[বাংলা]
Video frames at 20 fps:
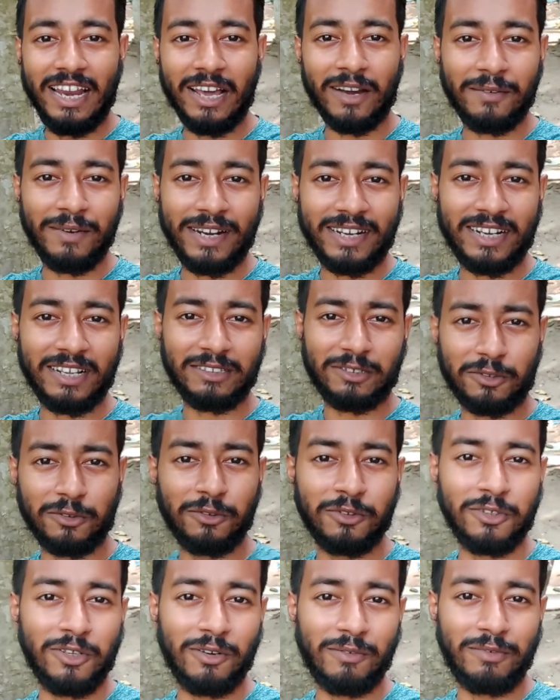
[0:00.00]
এরকম একটা
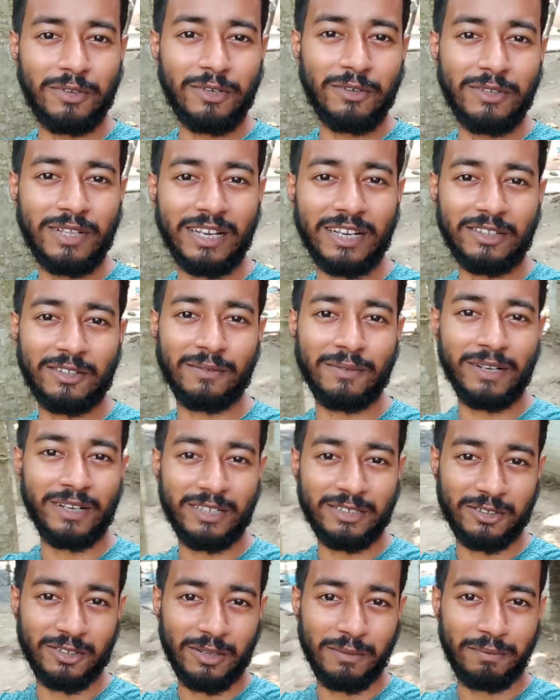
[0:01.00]
সুন্দর ভিউ দেখে তোমরা
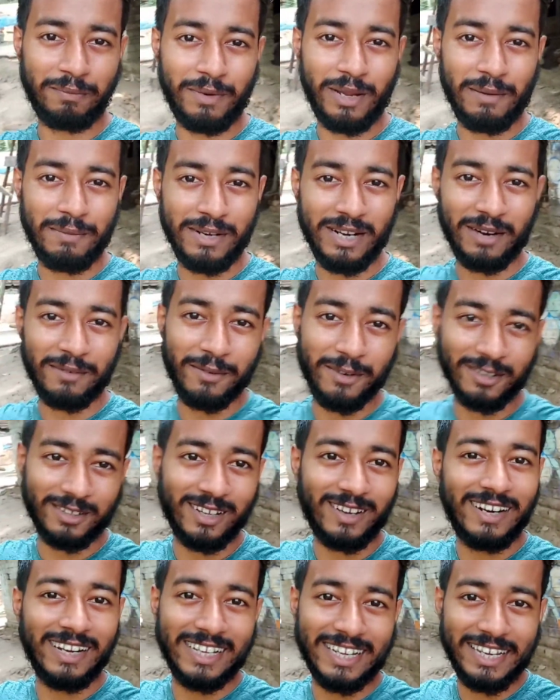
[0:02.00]
যদি প্রেমে না পড়ো
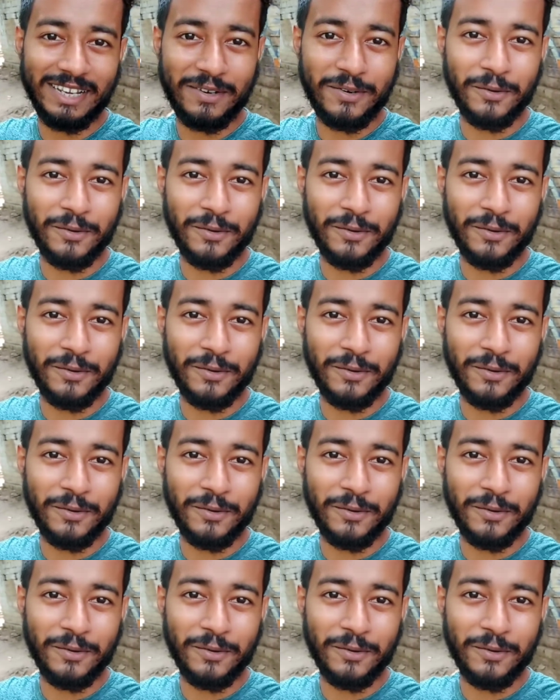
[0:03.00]
তাহলে কি